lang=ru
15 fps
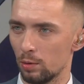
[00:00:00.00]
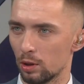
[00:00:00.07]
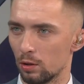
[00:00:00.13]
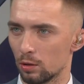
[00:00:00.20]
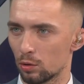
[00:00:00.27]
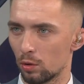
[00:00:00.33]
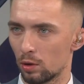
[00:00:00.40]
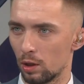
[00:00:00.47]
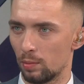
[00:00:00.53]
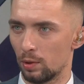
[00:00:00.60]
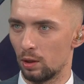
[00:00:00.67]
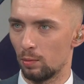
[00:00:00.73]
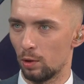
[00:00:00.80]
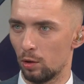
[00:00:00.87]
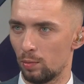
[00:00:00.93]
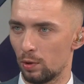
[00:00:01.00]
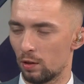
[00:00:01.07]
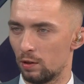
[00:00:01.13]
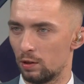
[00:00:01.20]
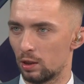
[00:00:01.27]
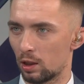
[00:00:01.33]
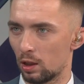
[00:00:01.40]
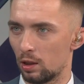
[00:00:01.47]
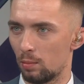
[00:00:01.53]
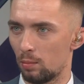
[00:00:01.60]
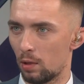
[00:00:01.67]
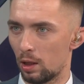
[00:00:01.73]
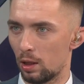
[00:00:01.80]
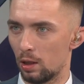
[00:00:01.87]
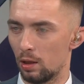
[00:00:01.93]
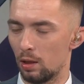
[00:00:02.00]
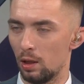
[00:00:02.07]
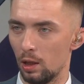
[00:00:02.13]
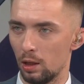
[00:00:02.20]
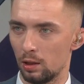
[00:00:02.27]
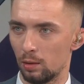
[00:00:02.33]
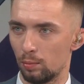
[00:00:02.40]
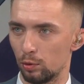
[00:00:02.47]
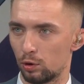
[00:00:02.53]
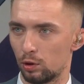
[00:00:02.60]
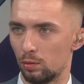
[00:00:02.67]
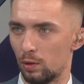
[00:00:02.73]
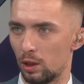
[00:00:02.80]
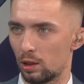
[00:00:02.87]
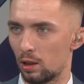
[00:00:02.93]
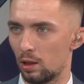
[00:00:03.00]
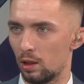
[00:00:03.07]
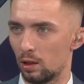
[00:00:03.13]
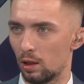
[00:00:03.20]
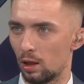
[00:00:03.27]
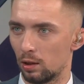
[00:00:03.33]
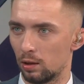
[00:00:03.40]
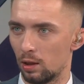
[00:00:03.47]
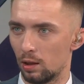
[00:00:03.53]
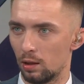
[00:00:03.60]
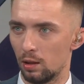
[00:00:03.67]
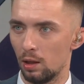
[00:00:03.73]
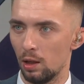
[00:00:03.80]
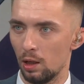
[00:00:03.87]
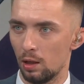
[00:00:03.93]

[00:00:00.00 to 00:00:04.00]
это, насколько я понимаю, первая декада мая, допустим, реки Лена, Алдан,